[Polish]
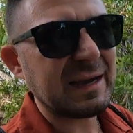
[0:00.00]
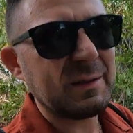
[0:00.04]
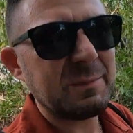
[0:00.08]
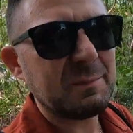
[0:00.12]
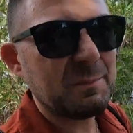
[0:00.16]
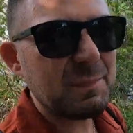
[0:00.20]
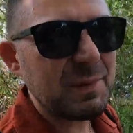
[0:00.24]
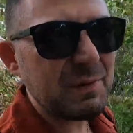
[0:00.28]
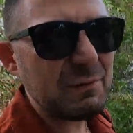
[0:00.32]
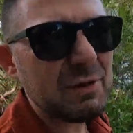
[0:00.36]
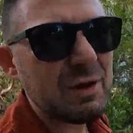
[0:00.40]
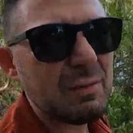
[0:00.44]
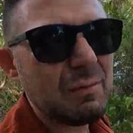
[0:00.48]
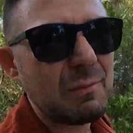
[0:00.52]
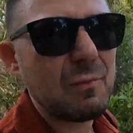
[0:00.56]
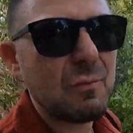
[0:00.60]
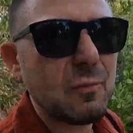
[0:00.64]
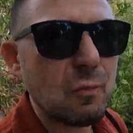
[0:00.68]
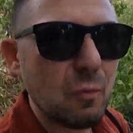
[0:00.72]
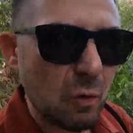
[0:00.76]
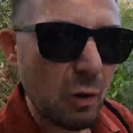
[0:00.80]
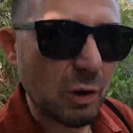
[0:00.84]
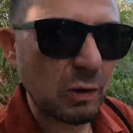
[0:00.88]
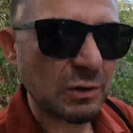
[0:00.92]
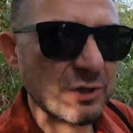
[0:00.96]
Jak byłem
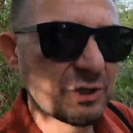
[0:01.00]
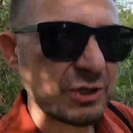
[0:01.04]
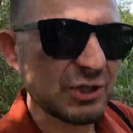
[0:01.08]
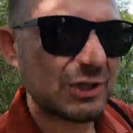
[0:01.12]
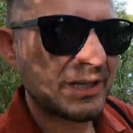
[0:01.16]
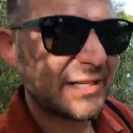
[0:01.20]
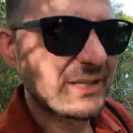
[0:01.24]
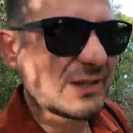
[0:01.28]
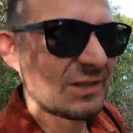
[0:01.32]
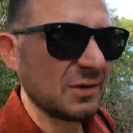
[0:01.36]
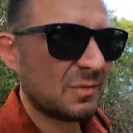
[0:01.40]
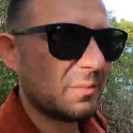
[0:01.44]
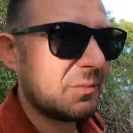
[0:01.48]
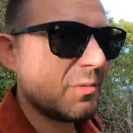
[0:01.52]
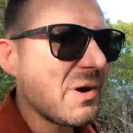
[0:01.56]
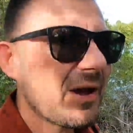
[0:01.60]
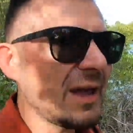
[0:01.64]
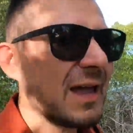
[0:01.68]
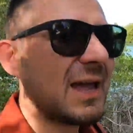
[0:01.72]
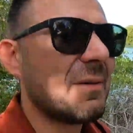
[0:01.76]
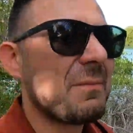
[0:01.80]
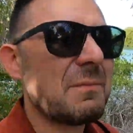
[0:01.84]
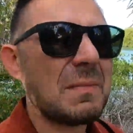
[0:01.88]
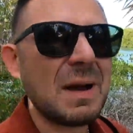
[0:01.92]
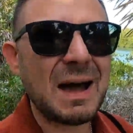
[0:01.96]
młodszy, to
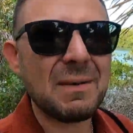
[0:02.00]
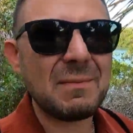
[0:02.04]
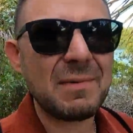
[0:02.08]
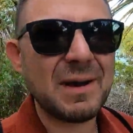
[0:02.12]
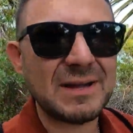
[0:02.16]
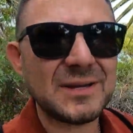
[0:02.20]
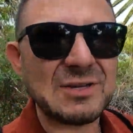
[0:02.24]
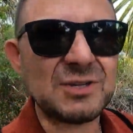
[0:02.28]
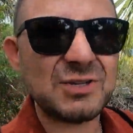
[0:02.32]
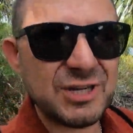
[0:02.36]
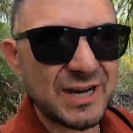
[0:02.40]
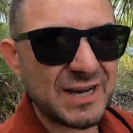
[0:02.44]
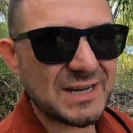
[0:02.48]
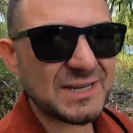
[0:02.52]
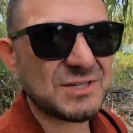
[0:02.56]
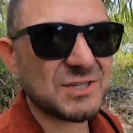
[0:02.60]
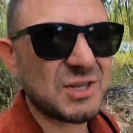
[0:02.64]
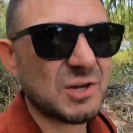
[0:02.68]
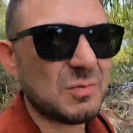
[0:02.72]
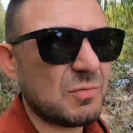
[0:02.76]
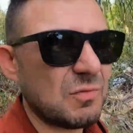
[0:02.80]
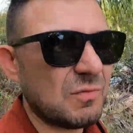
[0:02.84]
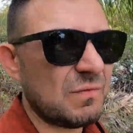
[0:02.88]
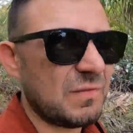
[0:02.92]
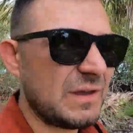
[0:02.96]
moja mama
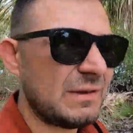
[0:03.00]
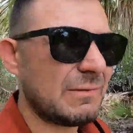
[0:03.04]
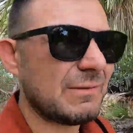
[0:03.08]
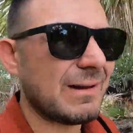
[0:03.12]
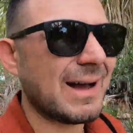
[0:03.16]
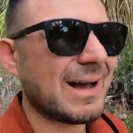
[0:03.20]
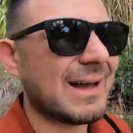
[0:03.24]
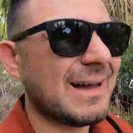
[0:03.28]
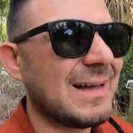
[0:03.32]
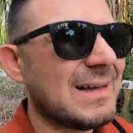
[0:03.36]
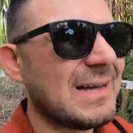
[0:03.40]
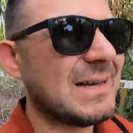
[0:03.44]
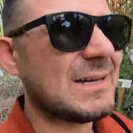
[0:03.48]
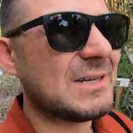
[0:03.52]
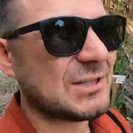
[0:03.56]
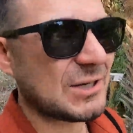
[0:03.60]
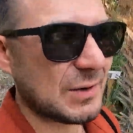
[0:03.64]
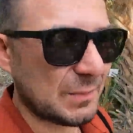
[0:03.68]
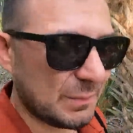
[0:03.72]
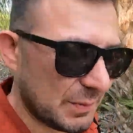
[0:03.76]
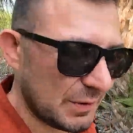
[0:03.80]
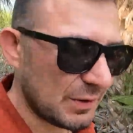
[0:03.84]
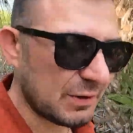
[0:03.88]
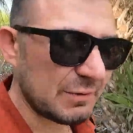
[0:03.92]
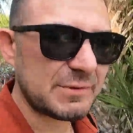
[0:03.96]
często mówiła,
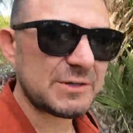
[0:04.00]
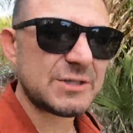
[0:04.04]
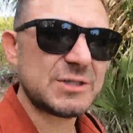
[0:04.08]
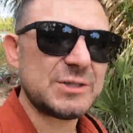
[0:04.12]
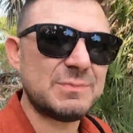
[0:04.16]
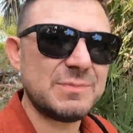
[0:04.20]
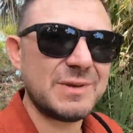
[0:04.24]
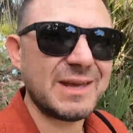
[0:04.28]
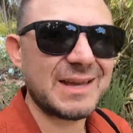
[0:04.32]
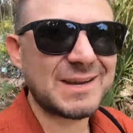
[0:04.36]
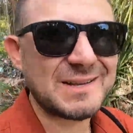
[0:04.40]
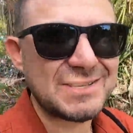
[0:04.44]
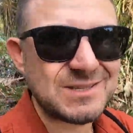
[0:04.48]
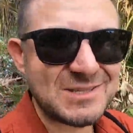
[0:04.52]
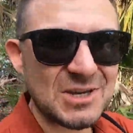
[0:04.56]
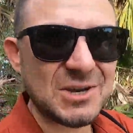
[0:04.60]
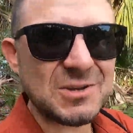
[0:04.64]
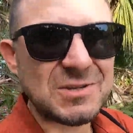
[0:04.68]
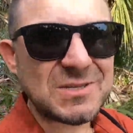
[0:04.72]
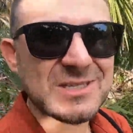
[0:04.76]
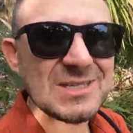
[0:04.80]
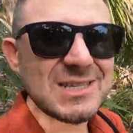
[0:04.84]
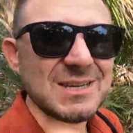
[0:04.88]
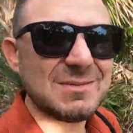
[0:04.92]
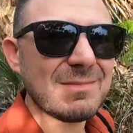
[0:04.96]
że byłem
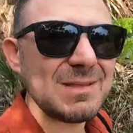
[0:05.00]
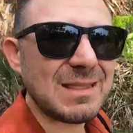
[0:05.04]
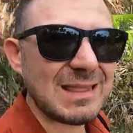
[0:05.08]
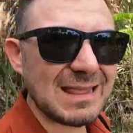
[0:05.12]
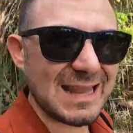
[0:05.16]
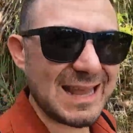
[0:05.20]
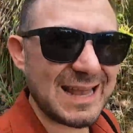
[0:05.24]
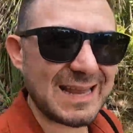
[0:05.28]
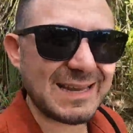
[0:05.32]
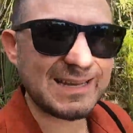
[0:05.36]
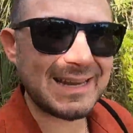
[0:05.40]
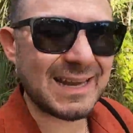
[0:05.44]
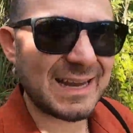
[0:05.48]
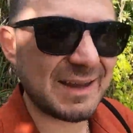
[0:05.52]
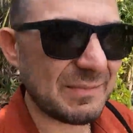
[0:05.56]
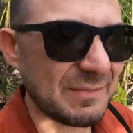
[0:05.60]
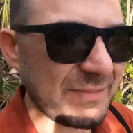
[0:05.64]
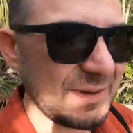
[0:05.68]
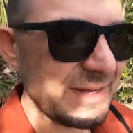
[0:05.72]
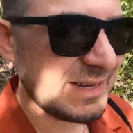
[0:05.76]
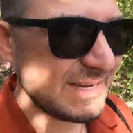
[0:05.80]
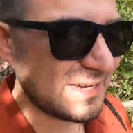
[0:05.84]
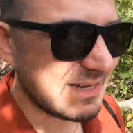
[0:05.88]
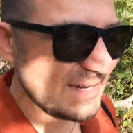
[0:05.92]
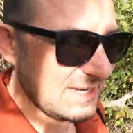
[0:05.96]
śmierdzącym leniem
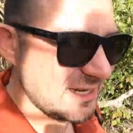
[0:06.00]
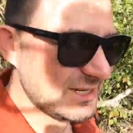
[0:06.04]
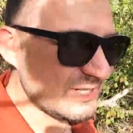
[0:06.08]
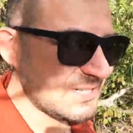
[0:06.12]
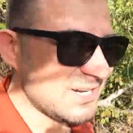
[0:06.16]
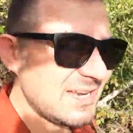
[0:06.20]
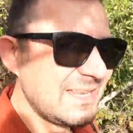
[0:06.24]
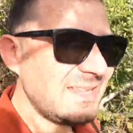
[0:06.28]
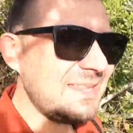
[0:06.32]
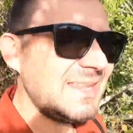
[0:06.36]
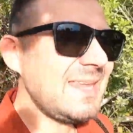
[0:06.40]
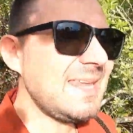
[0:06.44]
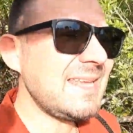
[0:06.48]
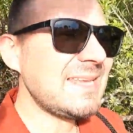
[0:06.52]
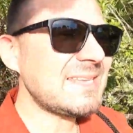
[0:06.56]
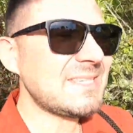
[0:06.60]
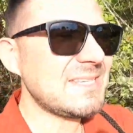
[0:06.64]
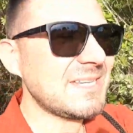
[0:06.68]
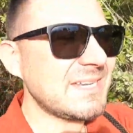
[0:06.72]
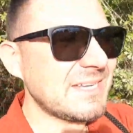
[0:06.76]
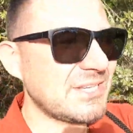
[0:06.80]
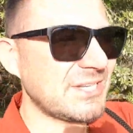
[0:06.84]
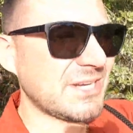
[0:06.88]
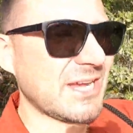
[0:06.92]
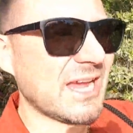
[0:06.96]
i że
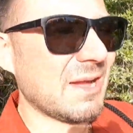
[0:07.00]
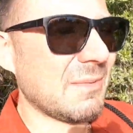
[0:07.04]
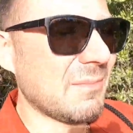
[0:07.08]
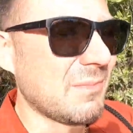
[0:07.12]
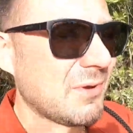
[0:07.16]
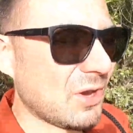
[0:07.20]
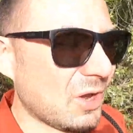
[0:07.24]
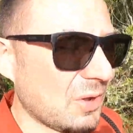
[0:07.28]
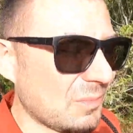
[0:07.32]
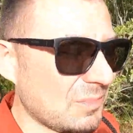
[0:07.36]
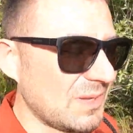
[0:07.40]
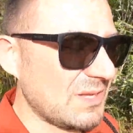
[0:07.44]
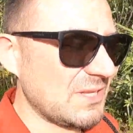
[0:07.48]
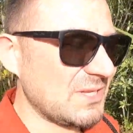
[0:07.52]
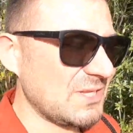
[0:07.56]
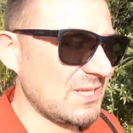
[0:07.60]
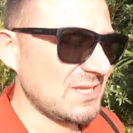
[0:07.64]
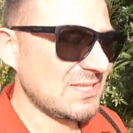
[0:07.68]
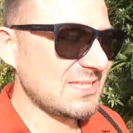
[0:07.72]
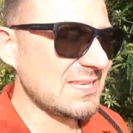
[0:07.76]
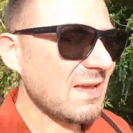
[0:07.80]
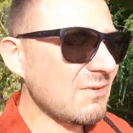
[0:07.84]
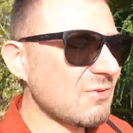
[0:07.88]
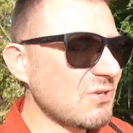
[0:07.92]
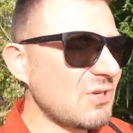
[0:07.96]
nic nie chciałam robić.
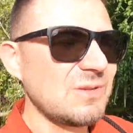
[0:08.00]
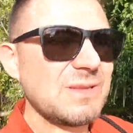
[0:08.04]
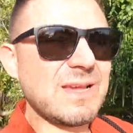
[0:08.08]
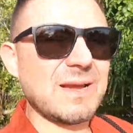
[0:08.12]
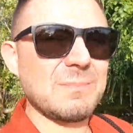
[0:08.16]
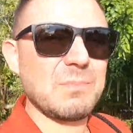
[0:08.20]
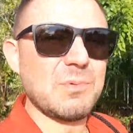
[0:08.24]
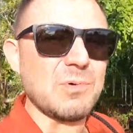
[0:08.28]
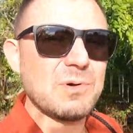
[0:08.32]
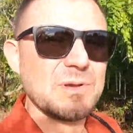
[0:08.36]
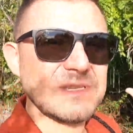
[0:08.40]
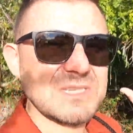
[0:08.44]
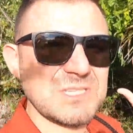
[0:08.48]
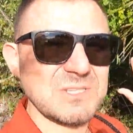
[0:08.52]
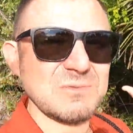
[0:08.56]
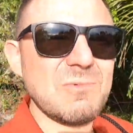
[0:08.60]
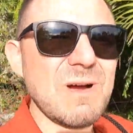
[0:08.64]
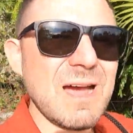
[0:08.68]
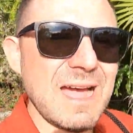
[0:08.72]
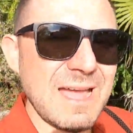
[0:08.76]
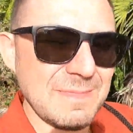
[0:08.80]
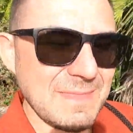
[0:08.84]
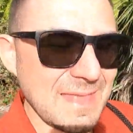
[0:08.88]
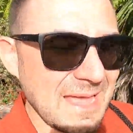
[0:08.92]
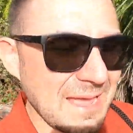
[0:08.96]
I zawsze jak była
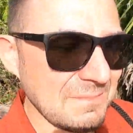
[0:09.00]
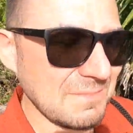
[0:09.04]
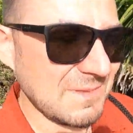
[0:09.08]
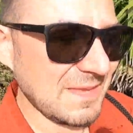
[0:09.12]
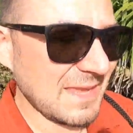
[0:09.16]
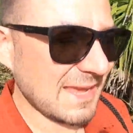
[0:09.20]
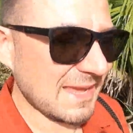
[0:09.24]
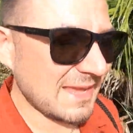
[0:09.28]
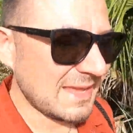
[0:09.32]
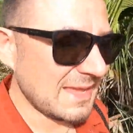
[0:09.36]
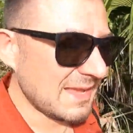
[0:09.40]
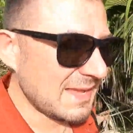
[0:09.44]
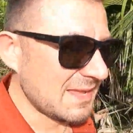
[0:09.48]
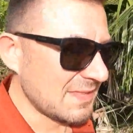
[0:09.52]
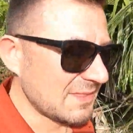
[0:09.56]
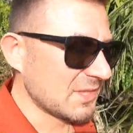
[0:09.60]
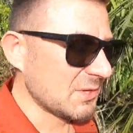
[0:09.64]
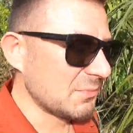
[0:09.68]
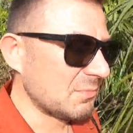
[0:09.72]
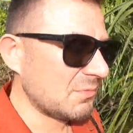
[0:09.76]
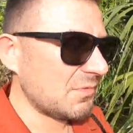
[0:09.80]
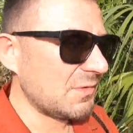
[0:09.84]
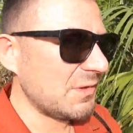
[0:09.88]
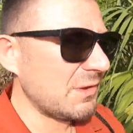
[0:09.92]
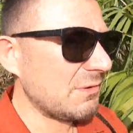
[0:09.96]
zła na mnie,
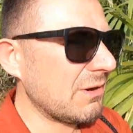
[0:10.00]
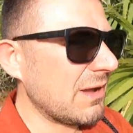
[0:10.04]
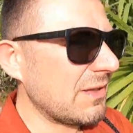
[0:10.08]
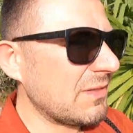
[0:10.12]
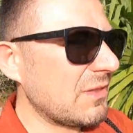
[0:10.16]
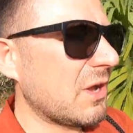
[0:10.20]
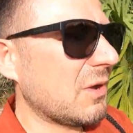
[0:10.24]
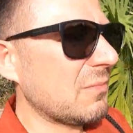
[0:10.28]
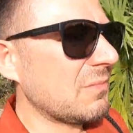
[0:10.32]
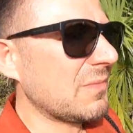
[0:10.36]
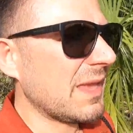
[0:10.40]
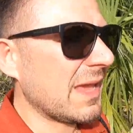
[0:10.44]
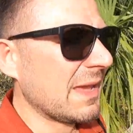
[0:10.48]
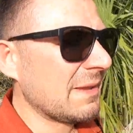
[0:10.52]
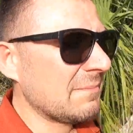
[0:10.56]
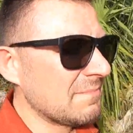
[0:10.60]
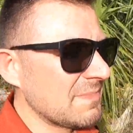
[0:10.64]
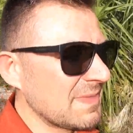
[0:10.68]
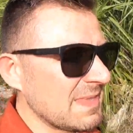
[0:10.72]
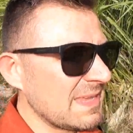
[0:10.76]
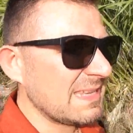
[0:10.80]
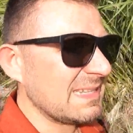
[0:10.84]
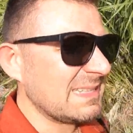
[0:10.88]
to mówiła do mnie: